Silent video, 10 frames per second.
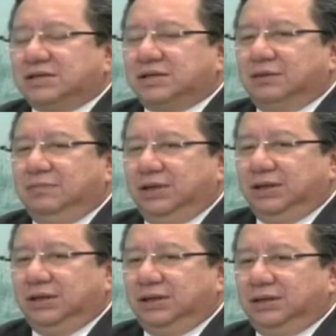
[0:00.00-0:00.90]

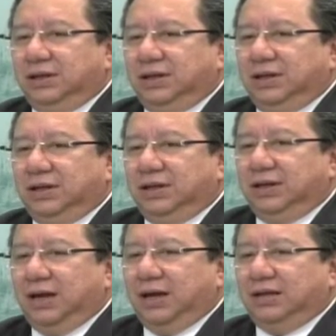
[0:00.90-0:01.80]
também,
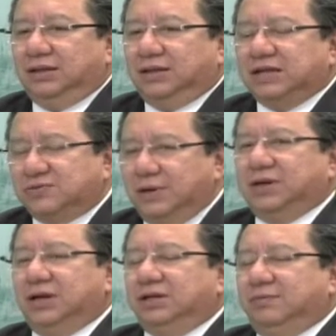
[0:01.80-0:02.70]
eh, na sua
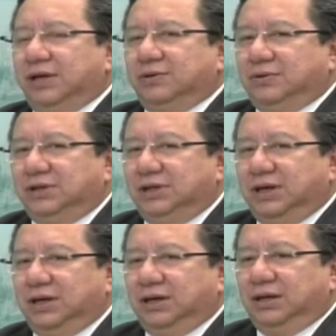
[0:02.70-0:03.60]
grande
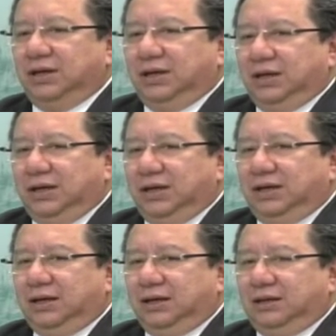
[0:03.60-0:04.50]
maioria,
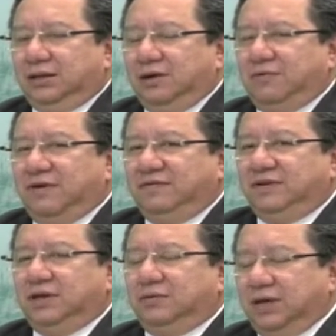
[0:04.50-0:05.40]
eh, não
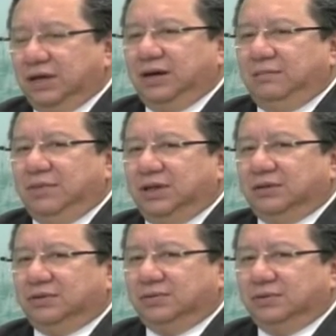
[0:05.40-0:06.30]
havia um
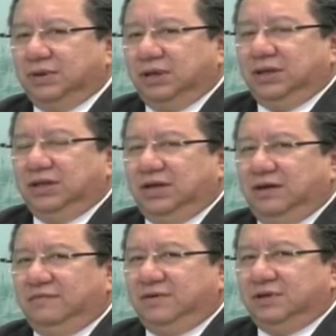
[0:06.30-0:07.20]
regramento e
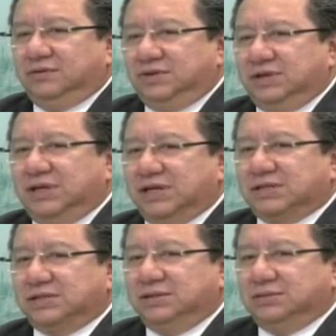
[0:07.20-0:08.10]
havia, eu diria
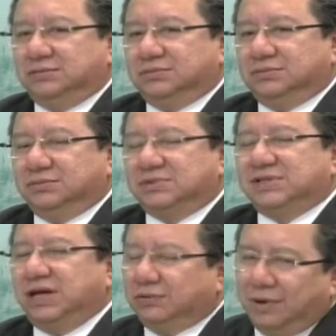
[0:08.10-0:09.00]
assim, um, um
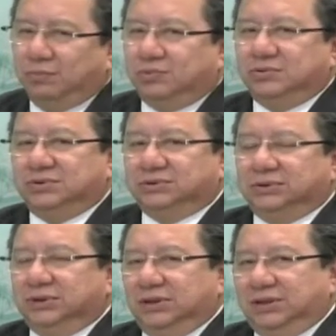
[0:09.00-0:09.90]
certo abuso
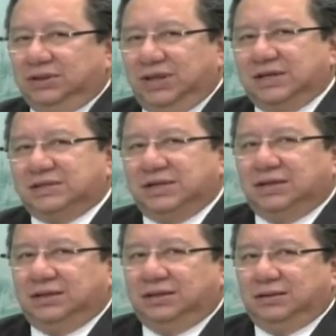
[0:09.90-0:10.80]

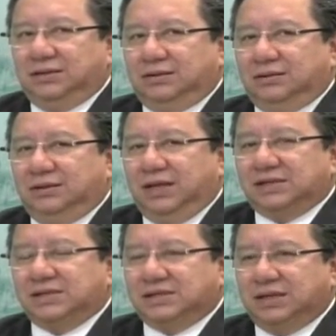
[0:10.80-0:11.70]
nessa,
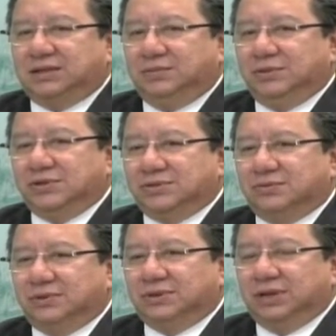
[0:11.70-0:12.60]
nessas
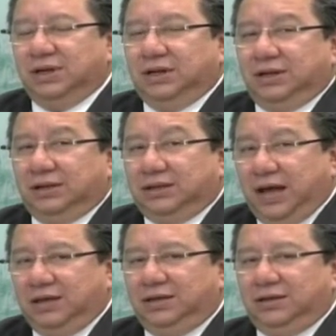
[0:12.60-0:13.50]
atribuições.
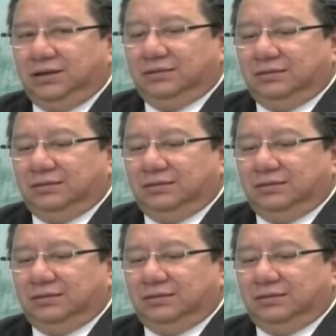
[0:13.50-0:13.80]
Daí,